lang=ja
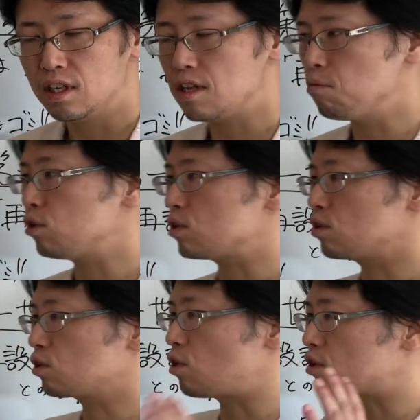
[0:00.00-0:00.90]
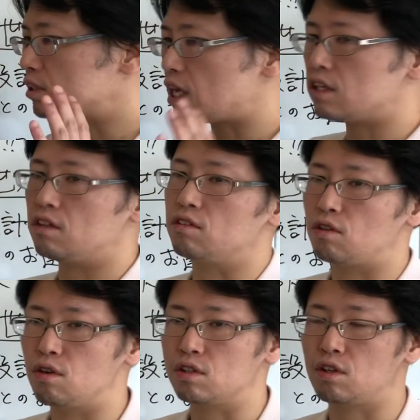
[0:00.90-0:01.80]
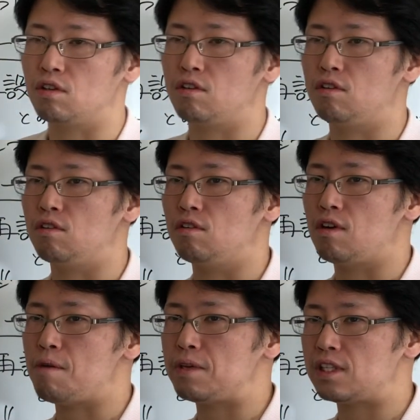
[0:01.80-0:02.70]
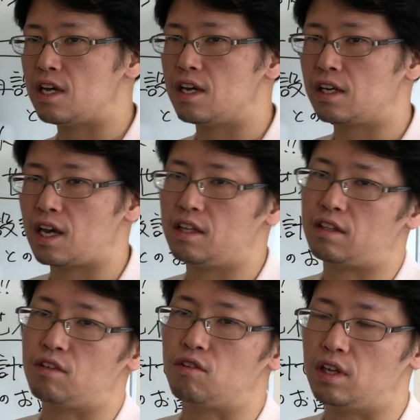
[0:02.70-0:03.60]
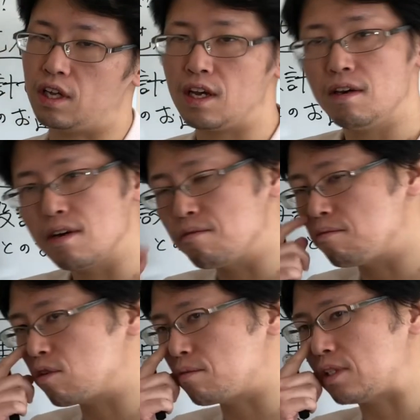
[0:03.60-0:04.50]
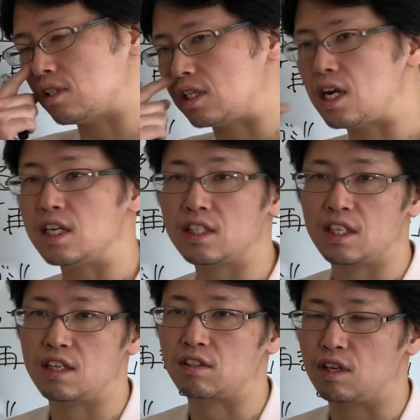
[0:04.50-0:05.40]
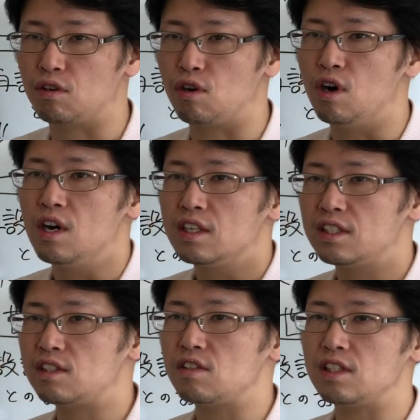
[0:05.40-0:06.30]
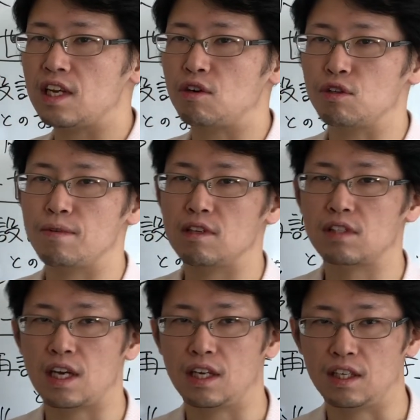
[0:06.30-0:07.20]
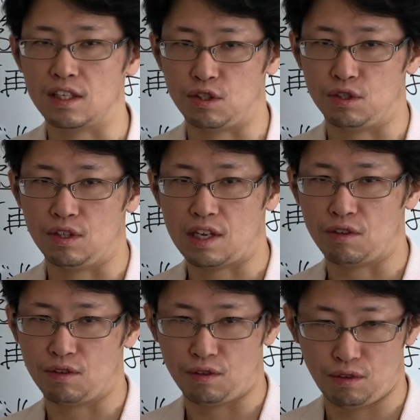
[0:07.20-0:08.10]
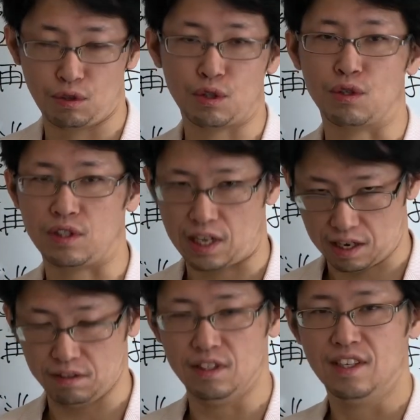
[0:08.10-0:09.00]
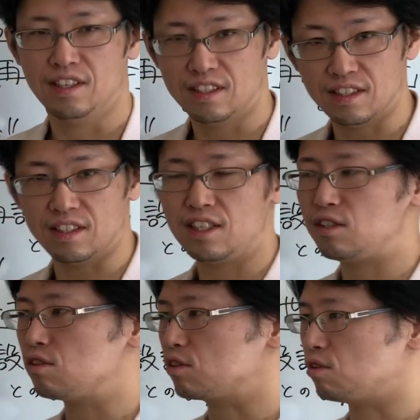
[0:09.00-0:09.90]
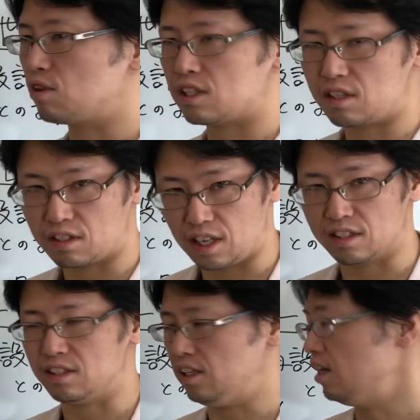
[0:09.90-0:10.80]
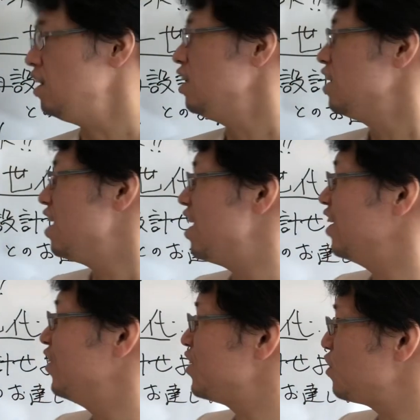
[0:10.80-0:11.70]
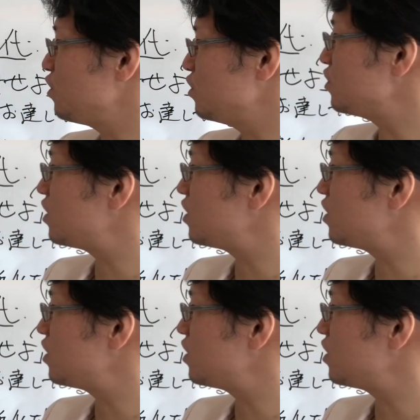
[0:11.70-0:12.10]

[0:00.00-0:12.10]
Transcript: で、もっとその極端に言うと、安倍政権っていうのはね、僕別に嫌いじゃないですけど、実にね、言葉の使い方がお上手である。うん、一億総活躍だっつって、いろいろ言っ